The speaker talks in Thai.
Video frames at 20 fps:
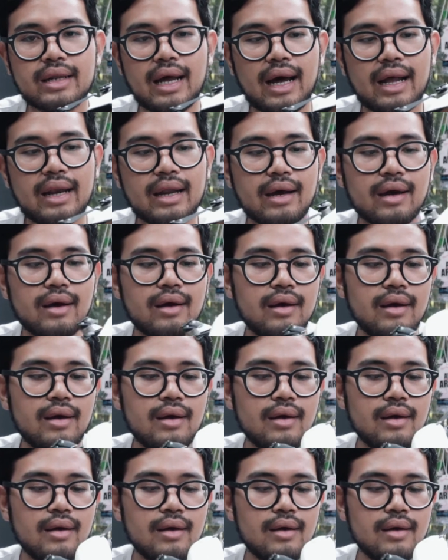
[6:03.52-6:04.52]
กตาเนี่ย
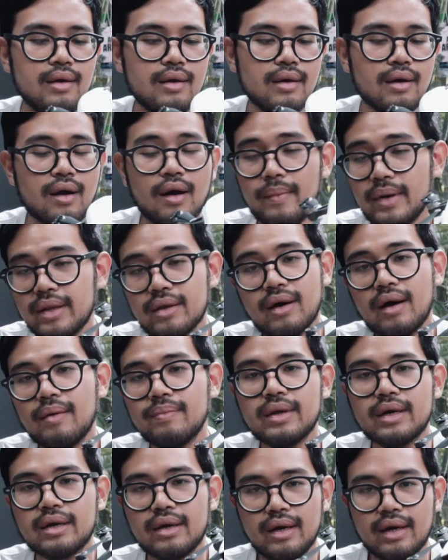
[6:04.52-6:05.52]
ก็ไม่ต้อง
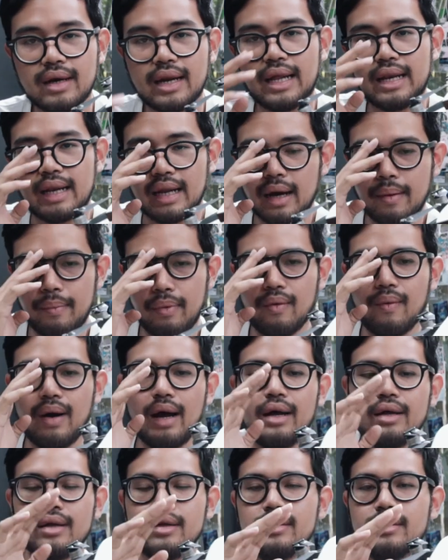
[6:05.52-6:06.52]
คำนึงเรื่องนั้นนะครับ เพราะ
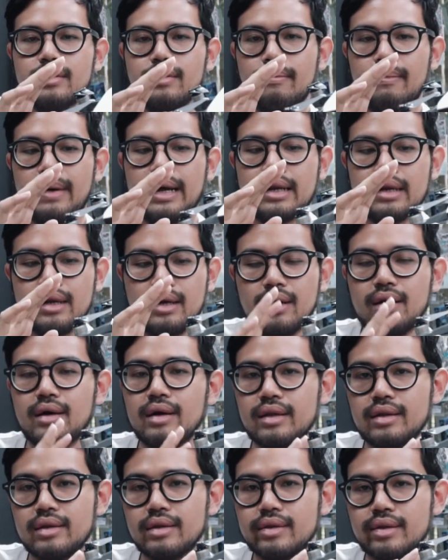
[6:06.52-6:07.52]
ว่ามันเกิ
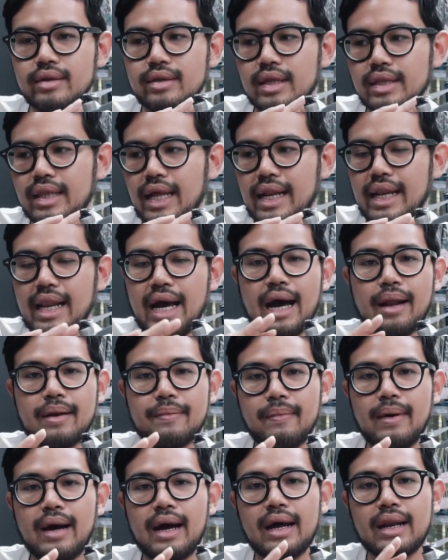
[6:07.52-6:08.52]
นสแตนดาร์ด
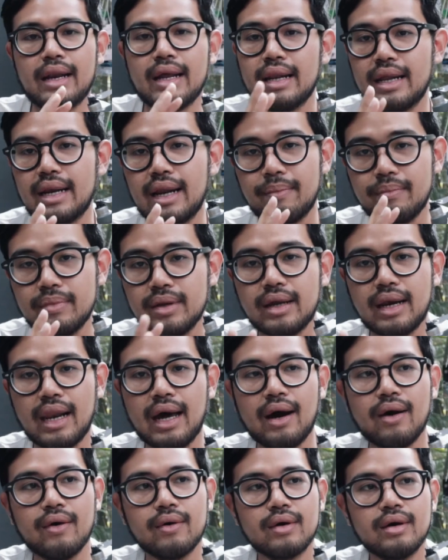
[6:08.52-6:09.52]
มาในระดับหนึ่ง
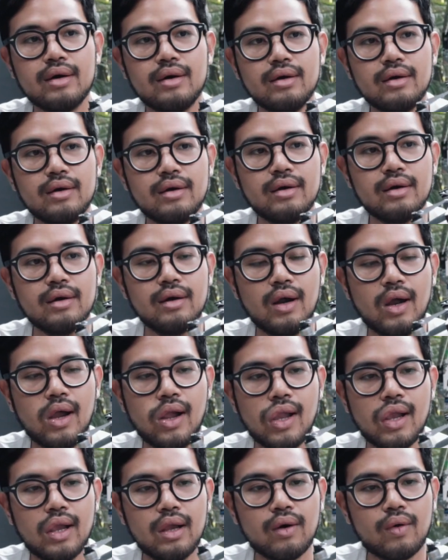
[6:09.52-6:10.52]
แล้ว คือ
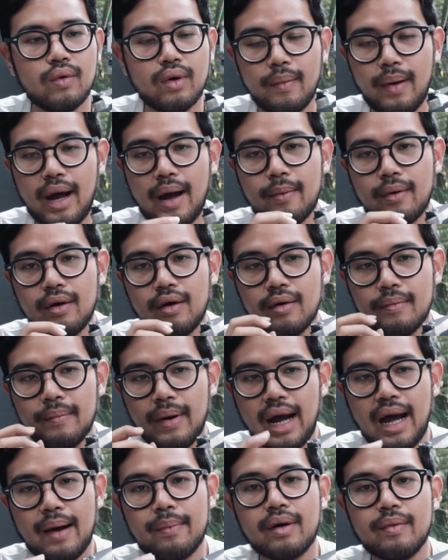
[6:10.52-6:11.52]
คุณภาพของ
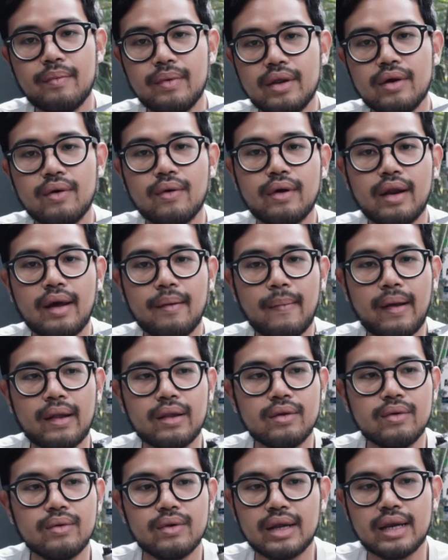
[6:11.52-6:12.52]
ภาพกับวิดีโอเนี่ยมัน
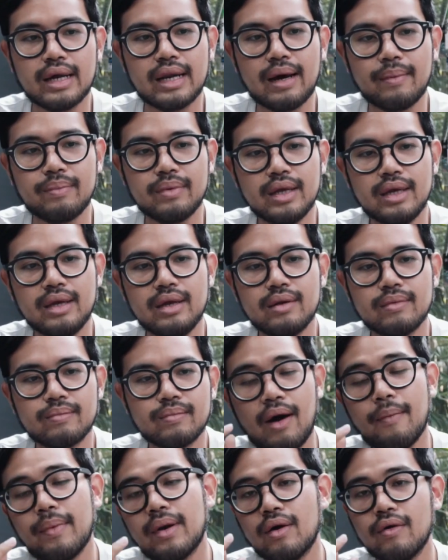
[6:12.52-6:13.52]
อยู่ในระดับที่
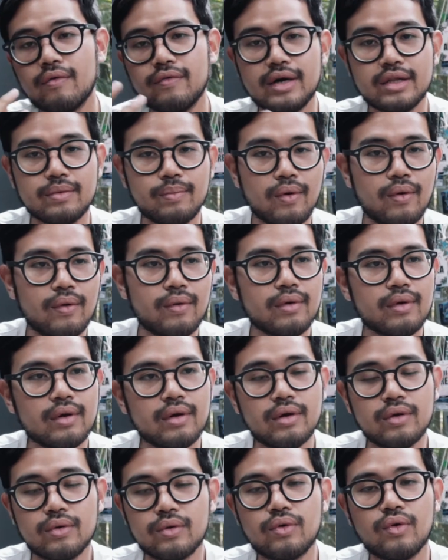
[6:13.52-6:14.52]
เอาไปลง Facebook ห
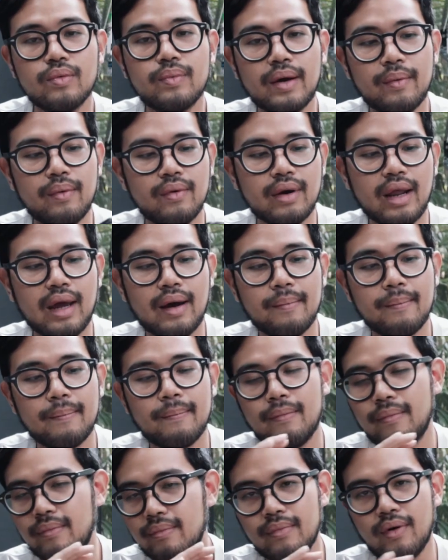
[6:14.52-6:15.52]
รือ YouTube อะไรพวกนี้
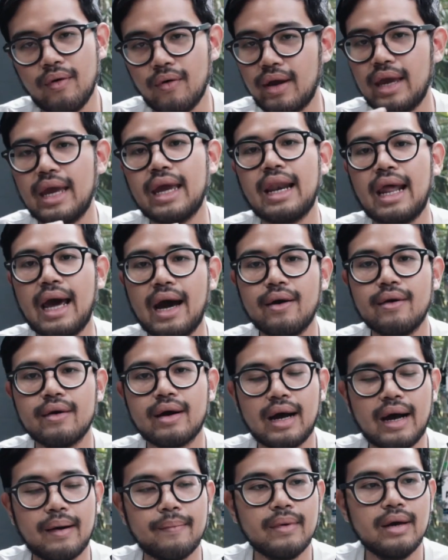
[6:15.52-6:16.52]
โอเคแล้ว
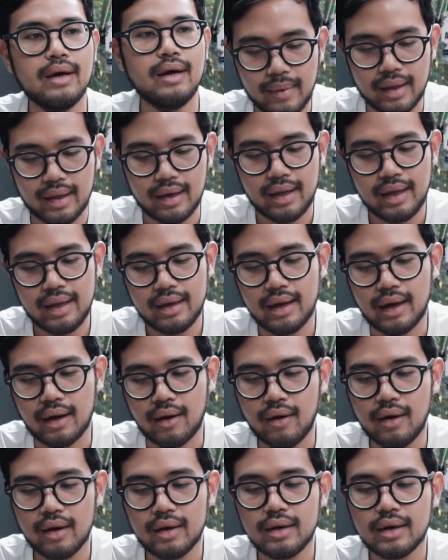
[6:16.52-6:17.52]
ครับแบตเตอรี่เนี่ย
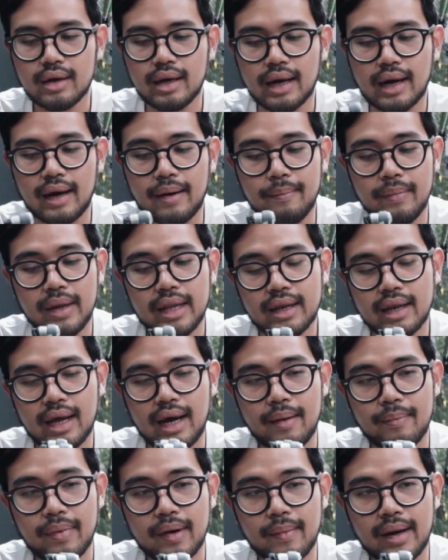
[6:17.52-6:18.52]
ก้อนหนึ่งเนี่ยครับบิน
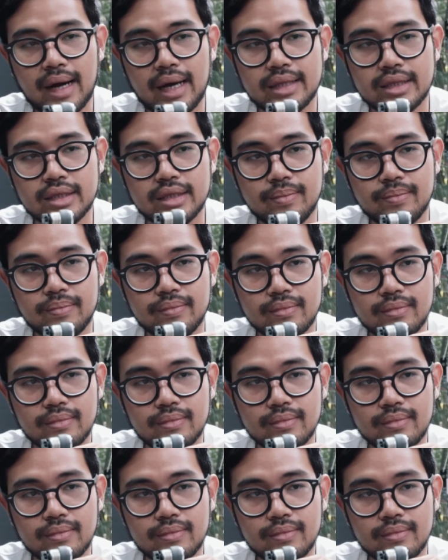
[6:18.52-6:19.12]
ได้ประมาณ10